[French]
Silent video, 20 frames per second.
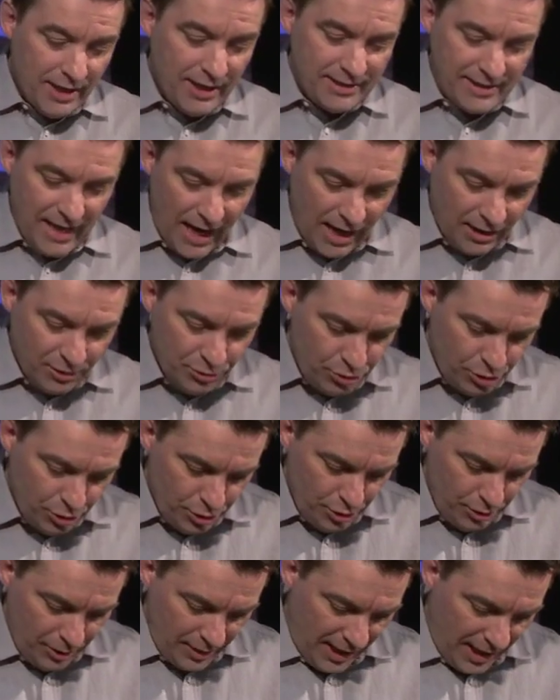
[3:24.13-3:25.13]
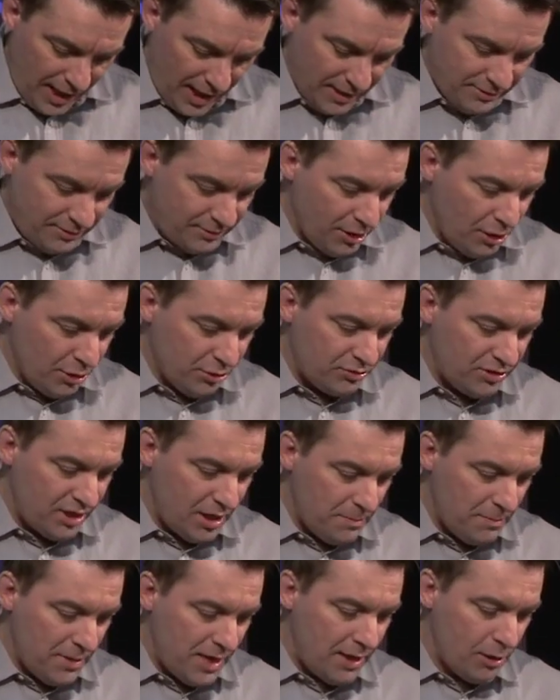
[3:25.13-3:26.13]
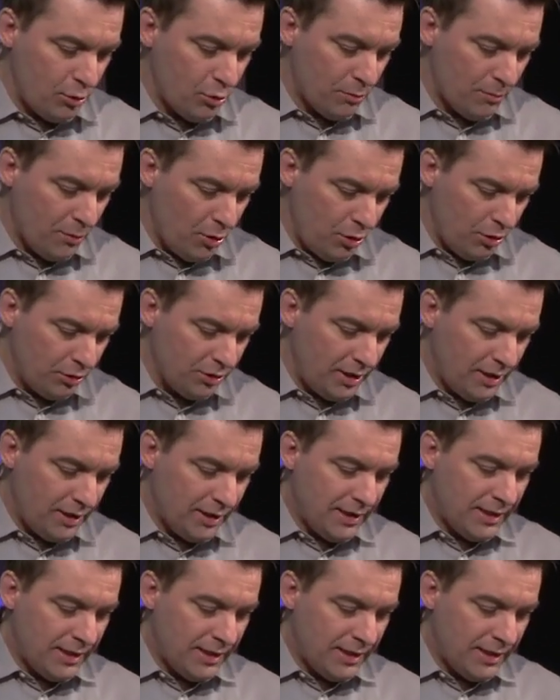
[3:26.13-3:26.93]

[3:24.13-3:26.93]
Car Dieu a tant aimé le monde